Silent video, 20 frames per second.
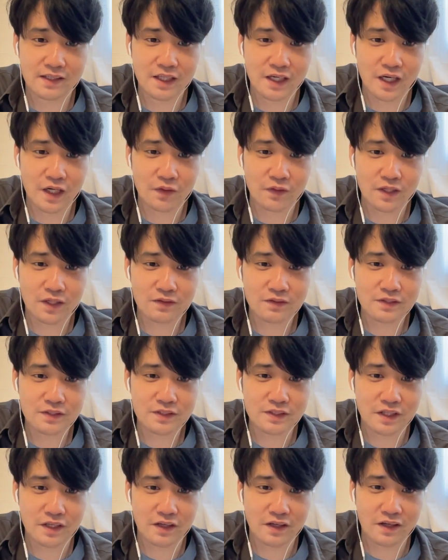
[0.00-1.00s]
あの確認
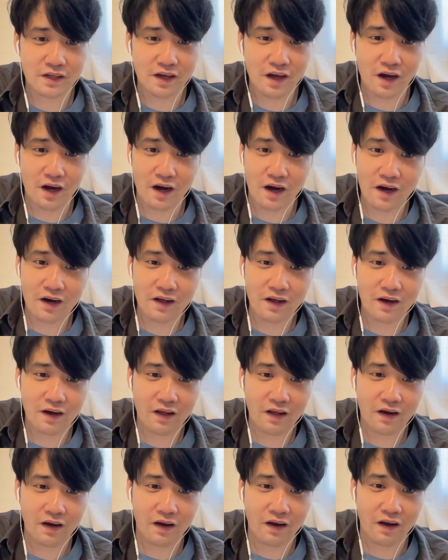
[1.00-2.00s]
したら、あらあ
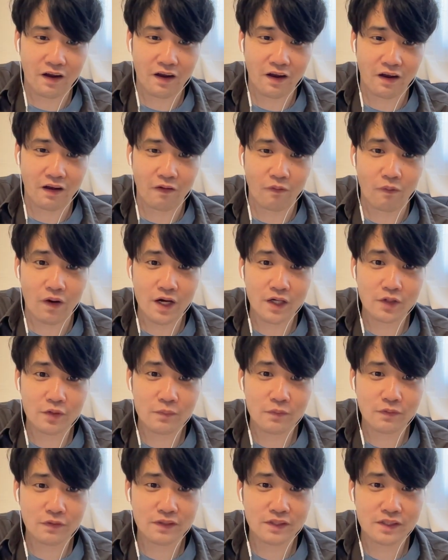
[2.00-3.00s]
らあらあら、割
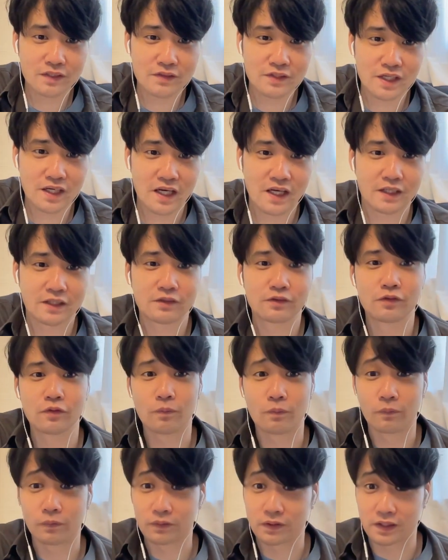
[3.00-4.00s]
と持ってるじゃないって
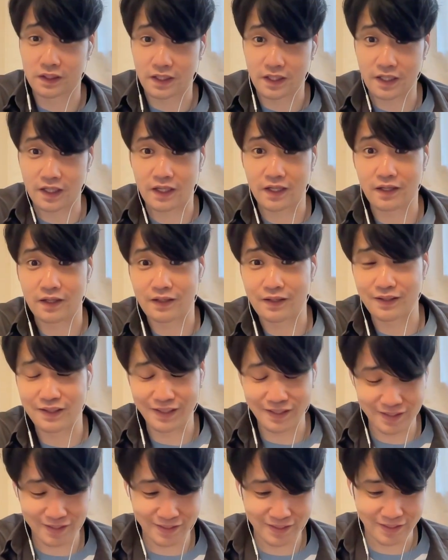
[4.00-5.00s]
思って、
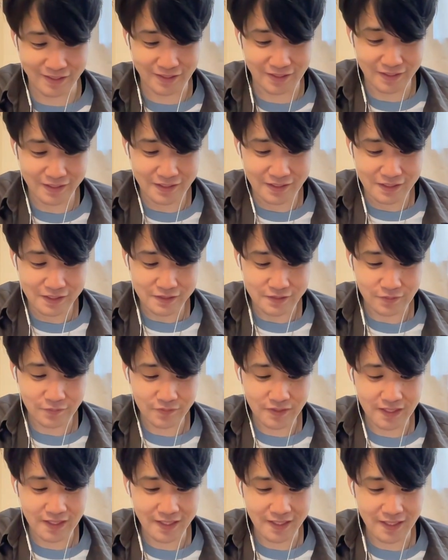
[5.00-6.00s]
そ
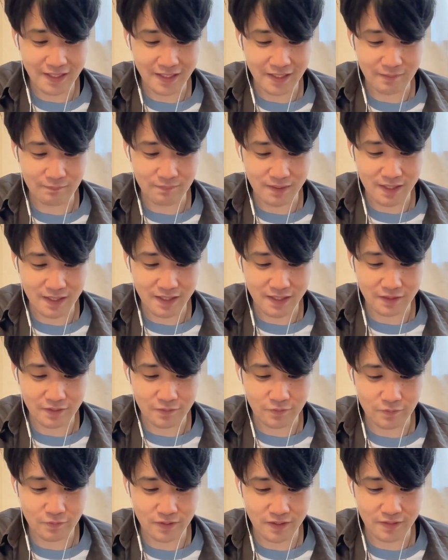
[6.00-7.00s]
こでね、まあ、
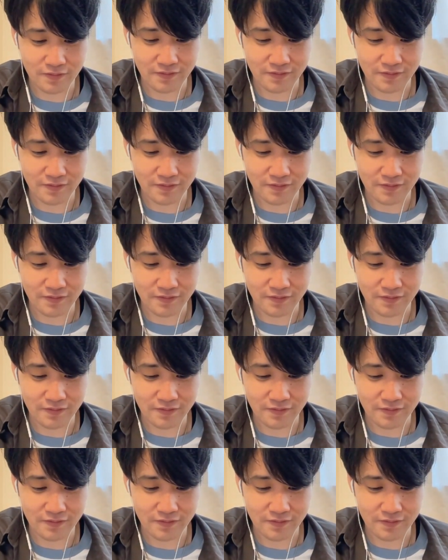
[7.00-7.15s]
今回の